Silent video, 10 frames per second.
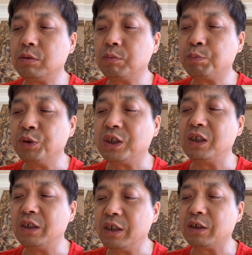不
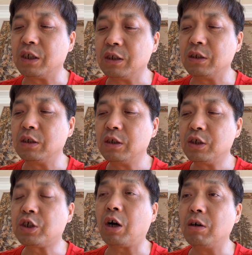禁令人
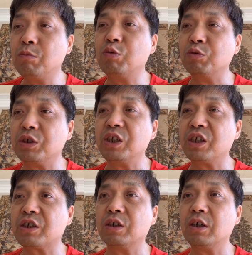瞠目结
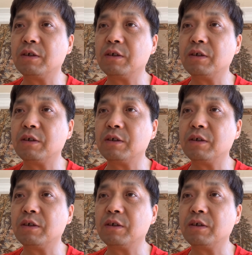舌。